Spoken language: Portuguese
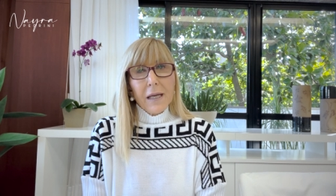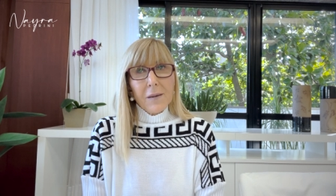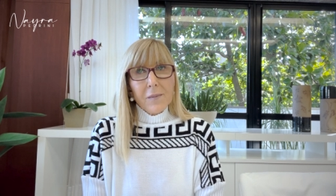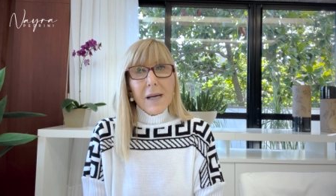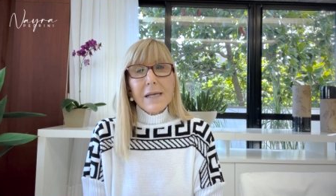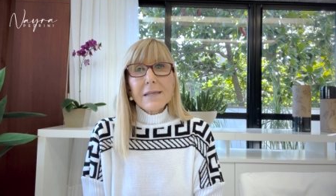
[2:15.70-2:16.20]

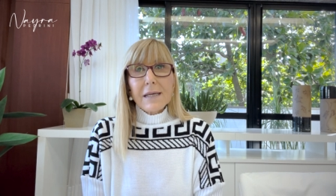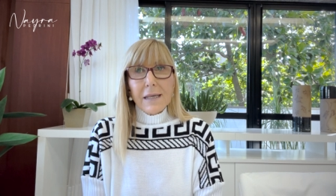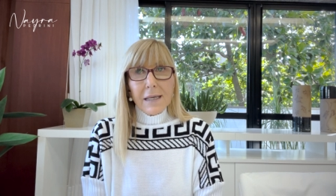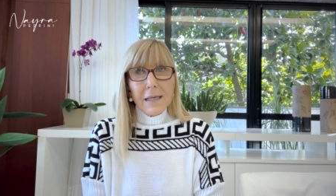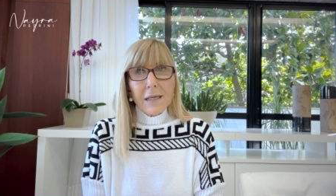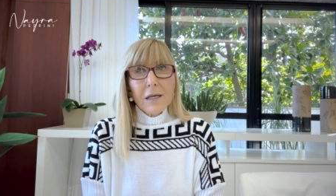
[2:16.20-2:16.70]
mas
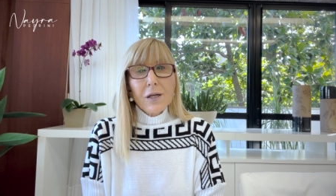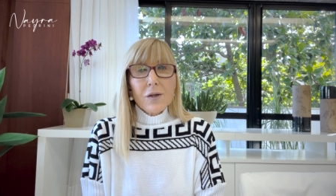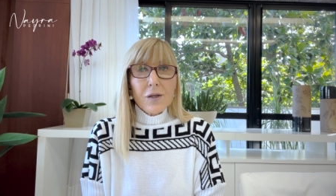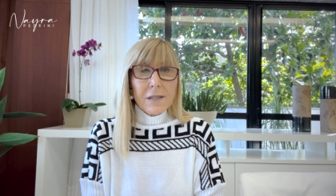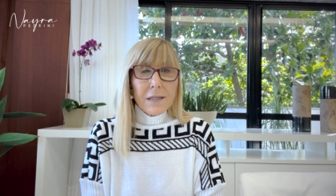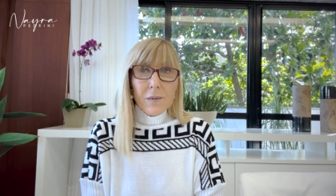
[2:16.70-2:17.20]
aqui
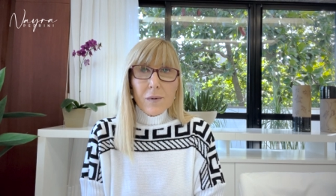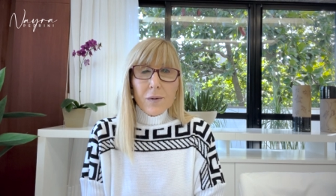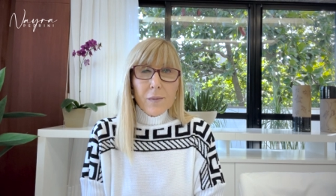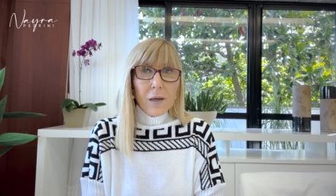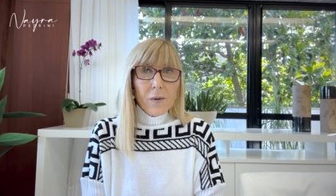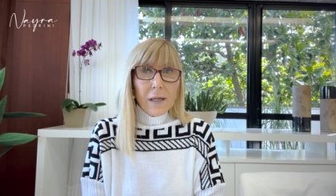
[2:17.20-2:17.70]
nós temos
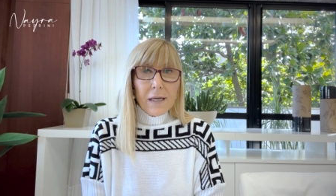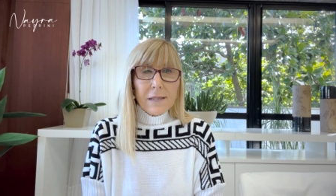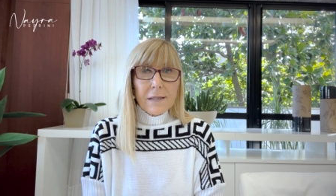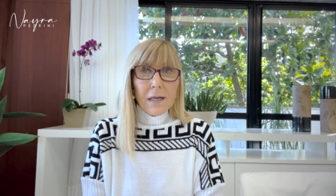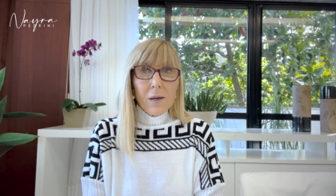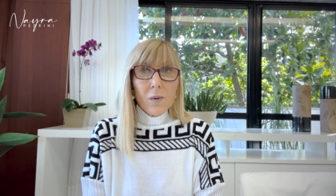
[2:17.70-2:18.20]
uma
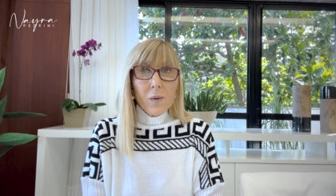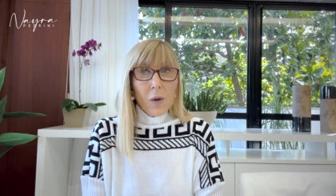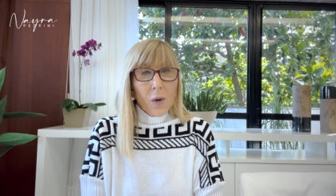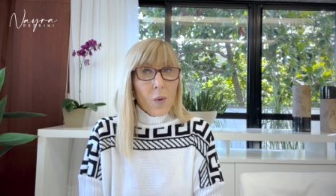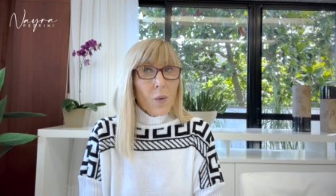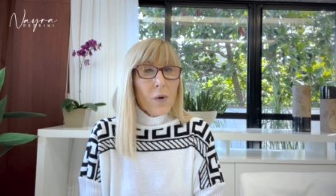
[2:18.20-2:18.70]

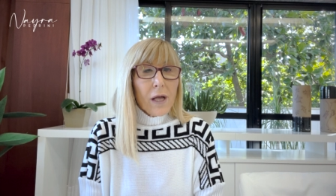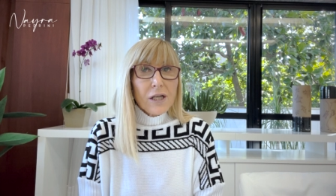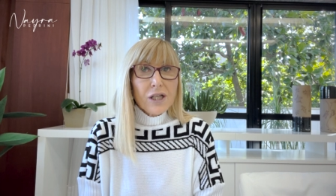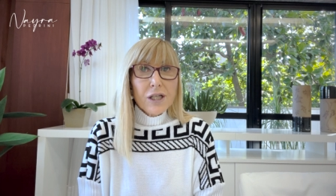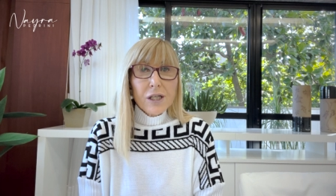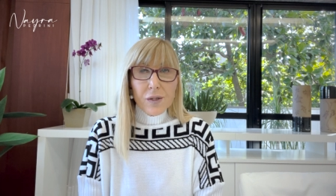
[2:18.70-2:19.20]
oração, um
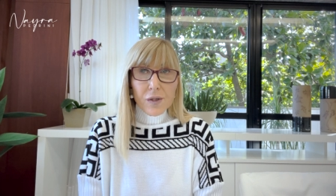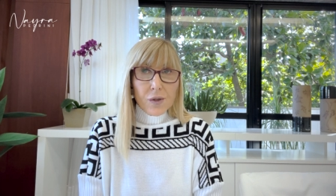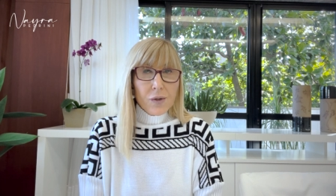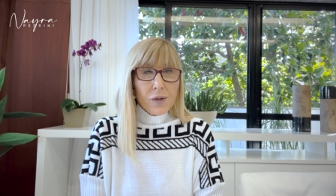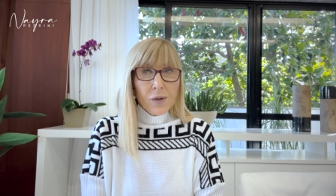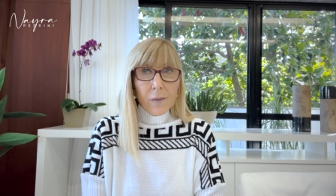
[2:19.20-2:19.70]

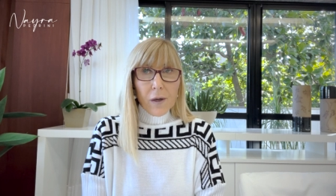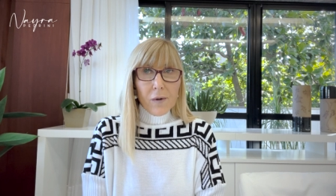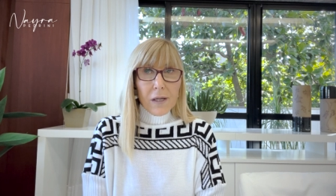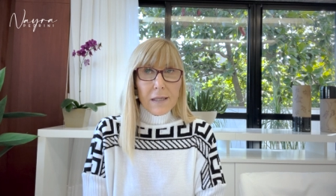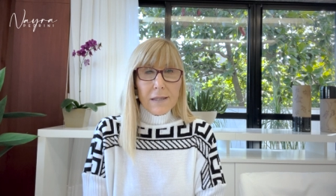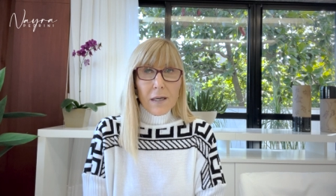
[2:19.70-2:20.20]
registro de uma
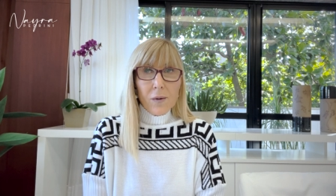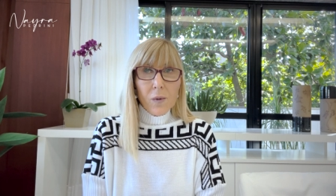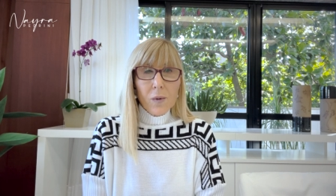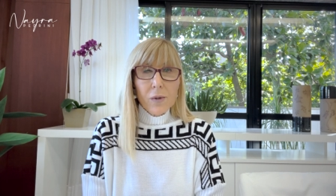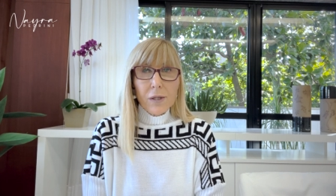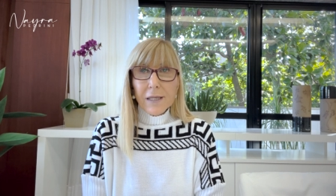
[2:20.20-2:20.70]
oração
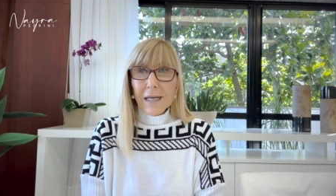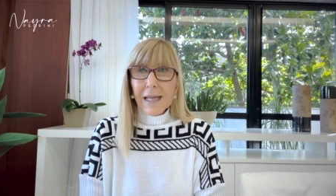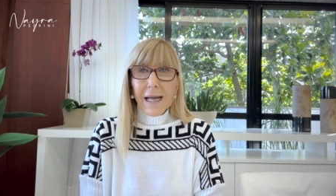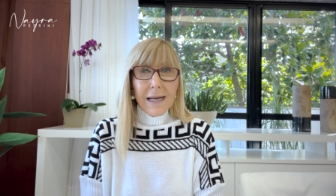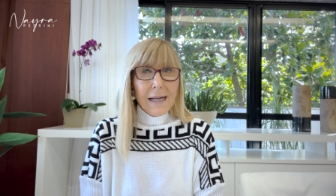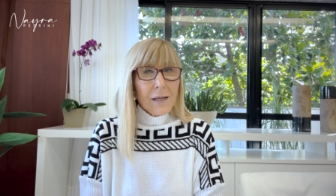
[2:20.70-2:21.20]
curta que
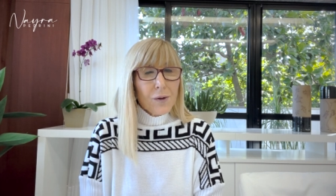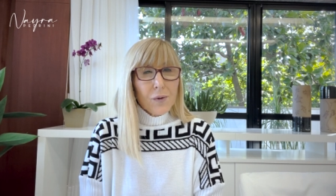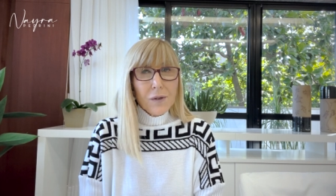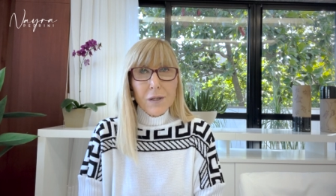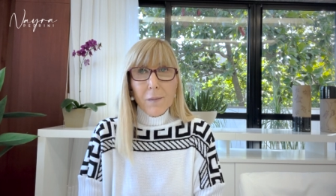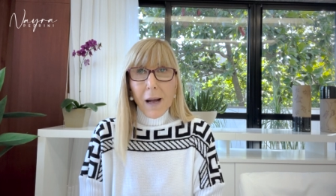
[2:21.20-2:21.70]
agradou
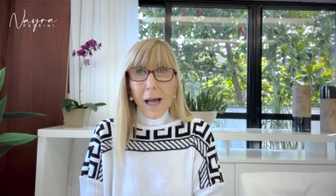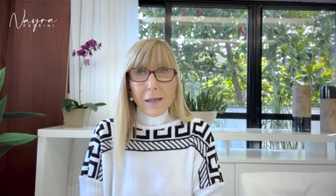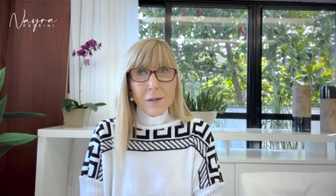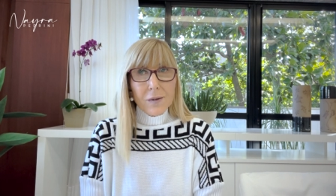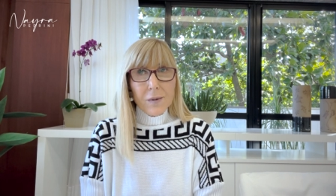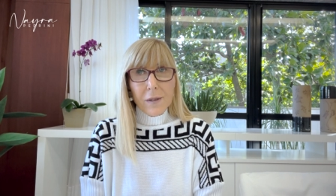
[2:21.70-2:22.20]

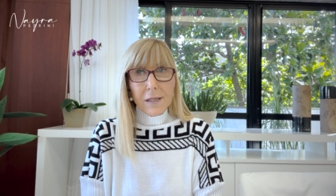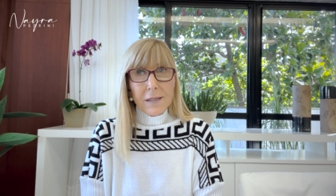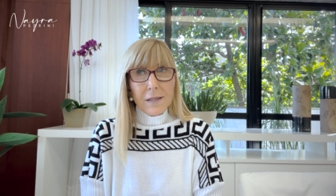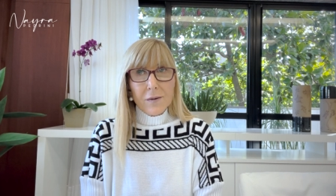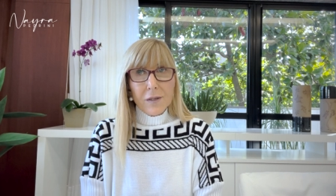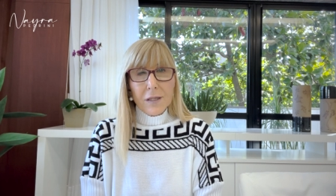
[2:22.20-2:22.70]
demais o
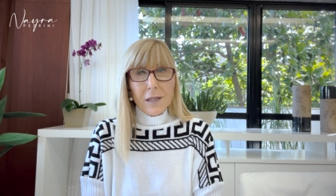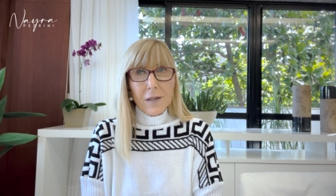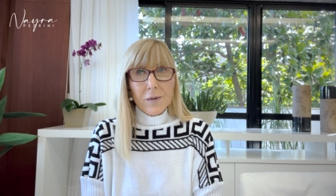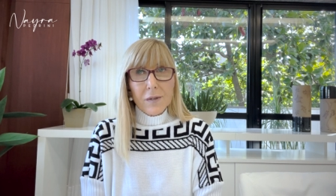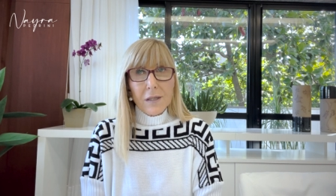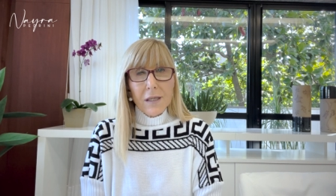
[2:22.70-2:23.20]
coração de
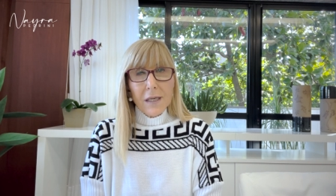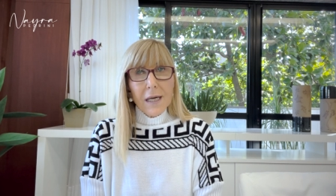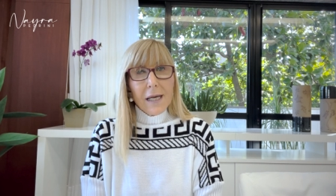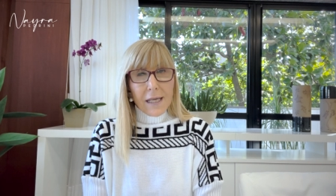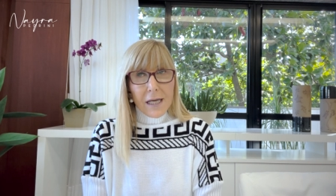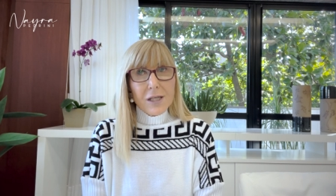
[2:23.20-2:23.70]
Deus.
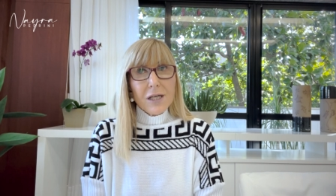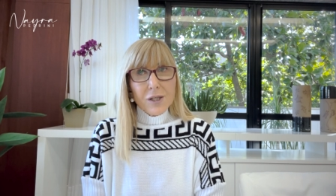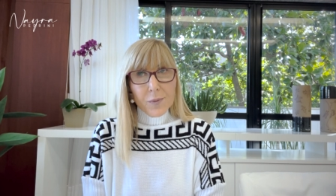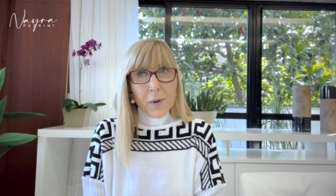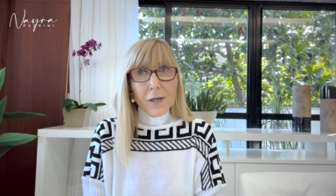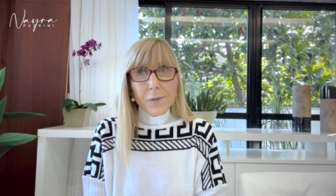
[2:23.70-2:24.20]
E a gente
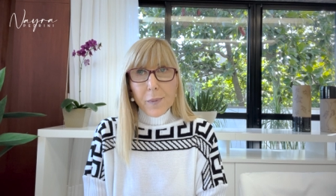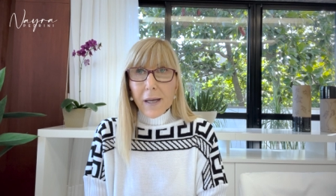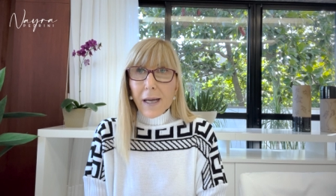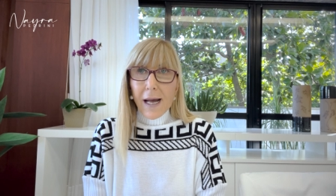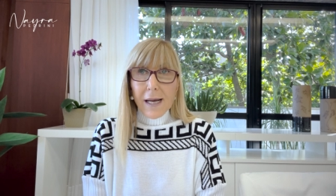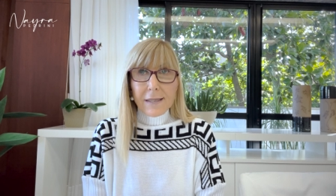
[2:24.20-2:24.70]
pode
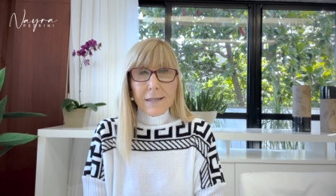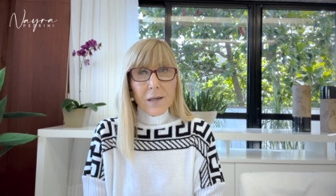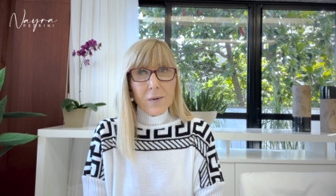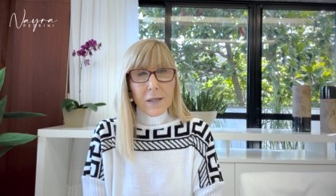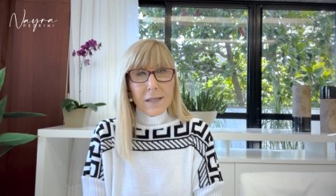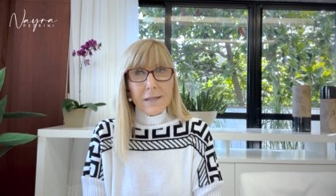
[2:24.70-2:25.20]
pegar essa
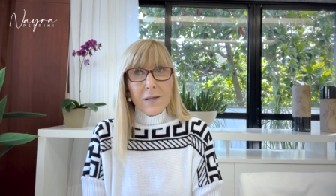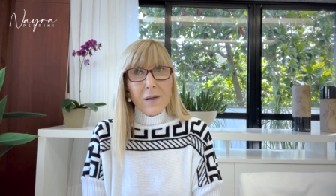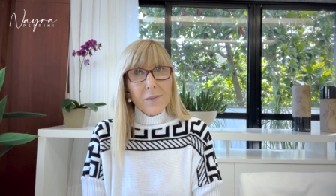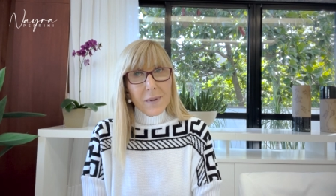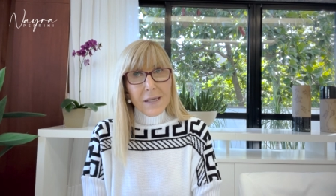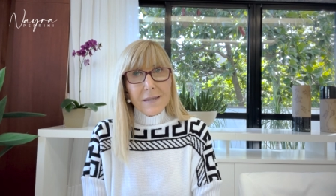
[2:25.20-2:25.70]
oração
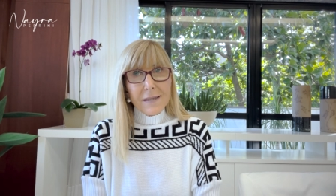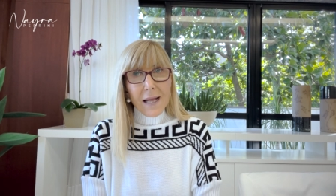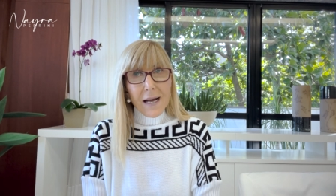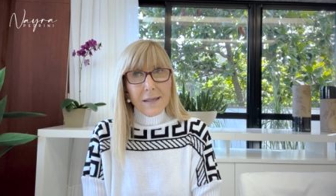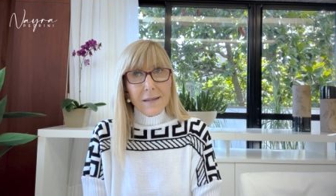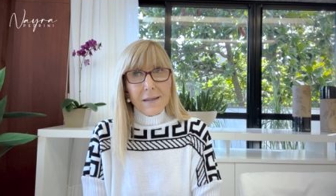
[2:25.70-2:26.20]

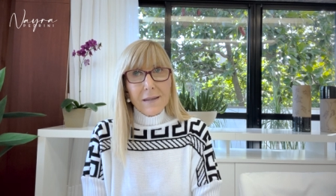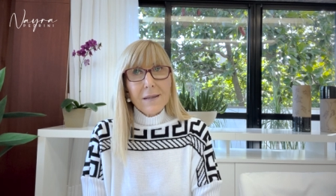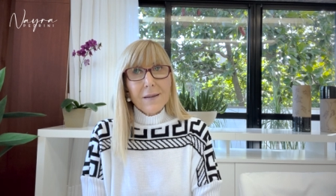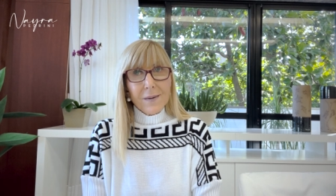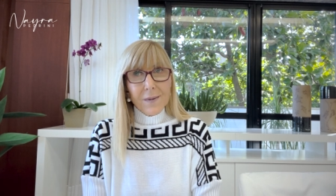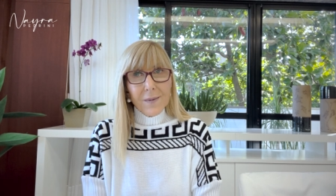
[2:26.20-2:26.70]
emprestada,
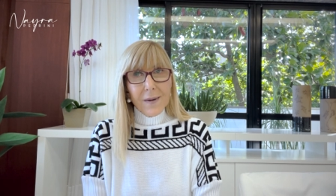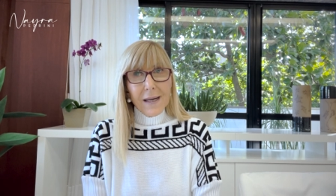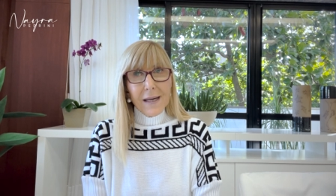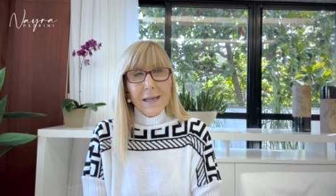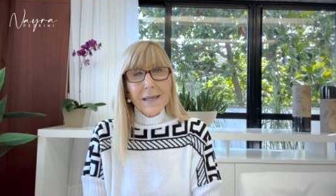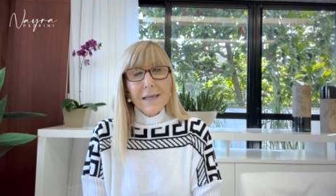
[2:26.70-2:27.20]
não é?